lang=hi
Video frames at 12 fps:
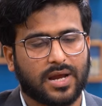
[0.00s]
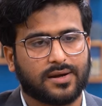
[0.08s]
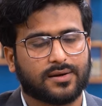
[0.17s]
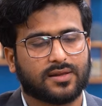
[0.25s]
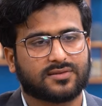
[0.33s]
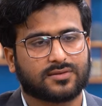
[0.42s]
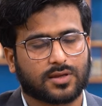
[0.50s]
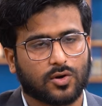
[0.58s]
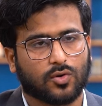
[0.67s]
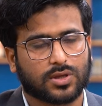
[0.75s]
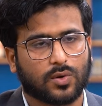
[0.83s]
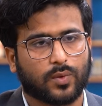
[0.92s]
ब्लाइंडनेस के
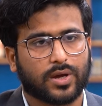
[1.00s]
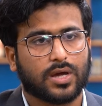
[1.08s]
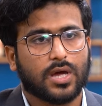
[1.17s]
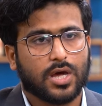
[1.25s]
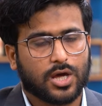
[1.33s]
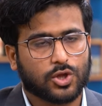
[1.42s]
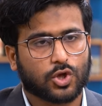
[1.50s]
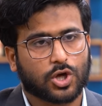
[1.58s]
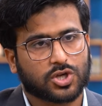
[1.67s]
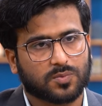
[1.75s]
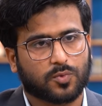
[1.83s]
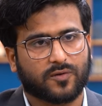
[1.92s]
होते हुए
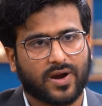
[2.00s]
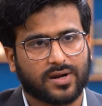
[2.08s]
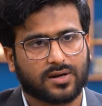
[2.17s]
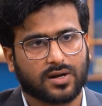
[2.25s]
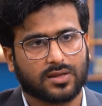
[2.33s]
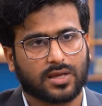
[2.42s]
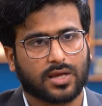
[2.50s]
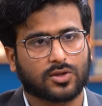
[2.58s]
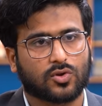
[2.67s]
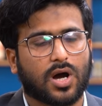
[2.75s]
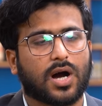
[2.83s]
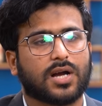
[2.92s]
एजुकेशन प्रोवाइड कर देंगे
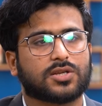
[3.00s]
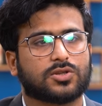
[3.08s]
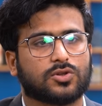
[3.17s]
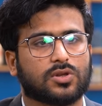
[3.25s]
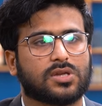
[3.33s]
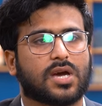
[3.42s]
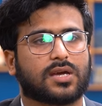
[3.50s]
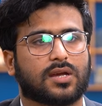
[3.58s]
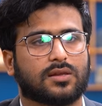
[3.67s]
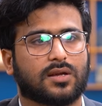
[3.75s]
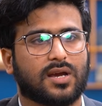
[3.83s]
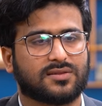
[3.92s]
तो आज दुनिया
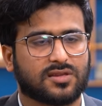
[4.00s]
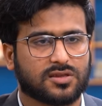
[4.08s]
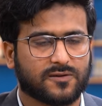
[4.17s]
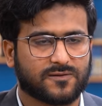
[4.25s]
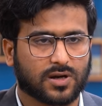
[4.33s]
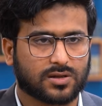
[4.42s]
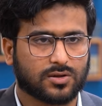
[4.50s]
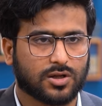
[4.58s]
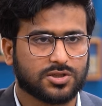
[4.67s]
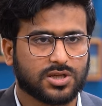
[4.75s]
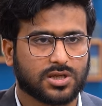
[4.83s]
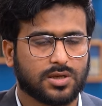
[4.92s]
के अंदर एसिसिव
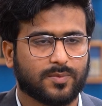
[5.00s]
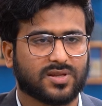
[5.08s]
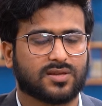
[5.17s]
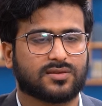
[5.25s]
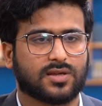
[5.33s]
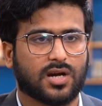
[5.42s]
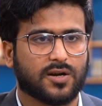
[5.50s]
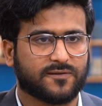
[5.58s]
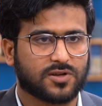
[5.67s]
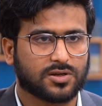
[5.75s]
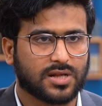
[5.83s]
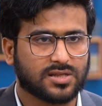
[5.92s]
टेक्नोलॉजी की मदद से
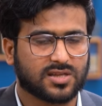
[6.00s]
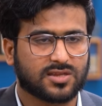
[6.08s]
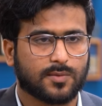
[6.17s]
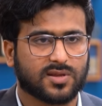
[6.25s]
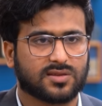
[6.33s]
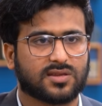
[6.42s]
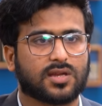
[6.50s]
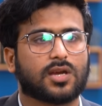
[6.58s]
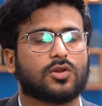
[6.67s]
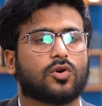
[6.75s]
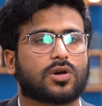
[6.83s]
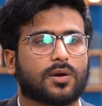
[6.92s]
आर्टिफिशल इंटेलिजेंस की मदद से
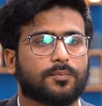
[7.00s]
ये लोग